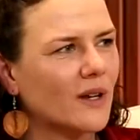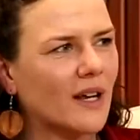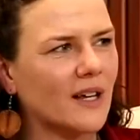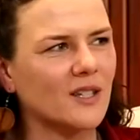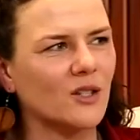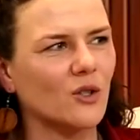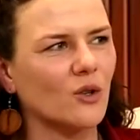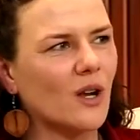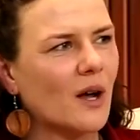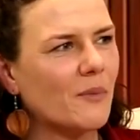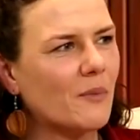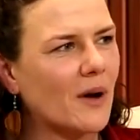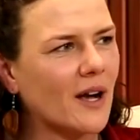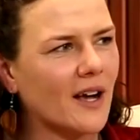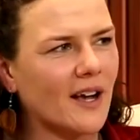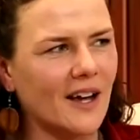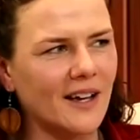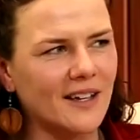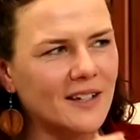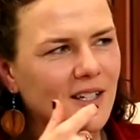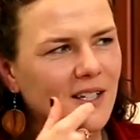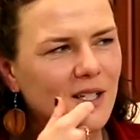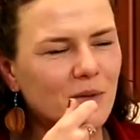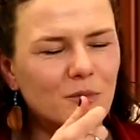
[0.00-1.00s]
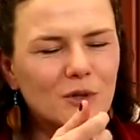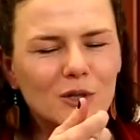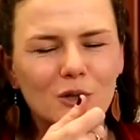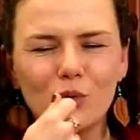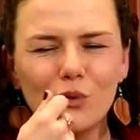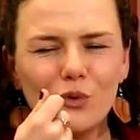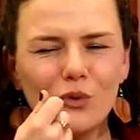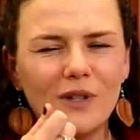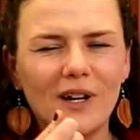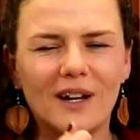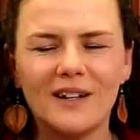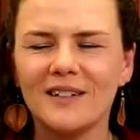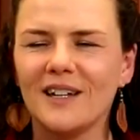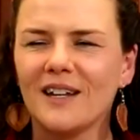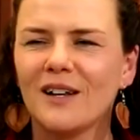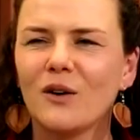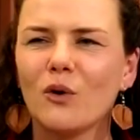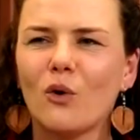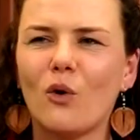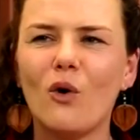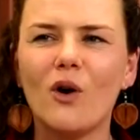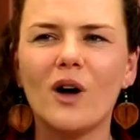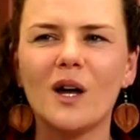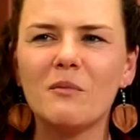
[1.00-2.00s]
Nationalpark genau, erinnere ja. ich mich gut an den
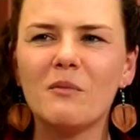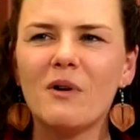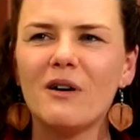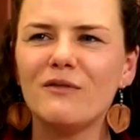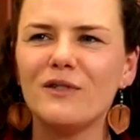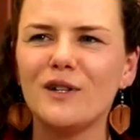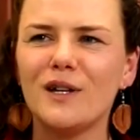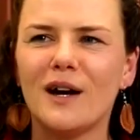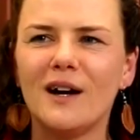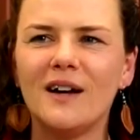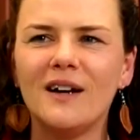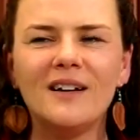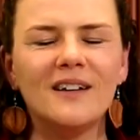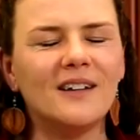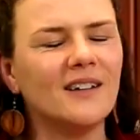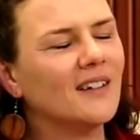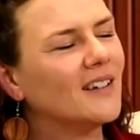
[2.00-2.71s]
Geruch immer wieder.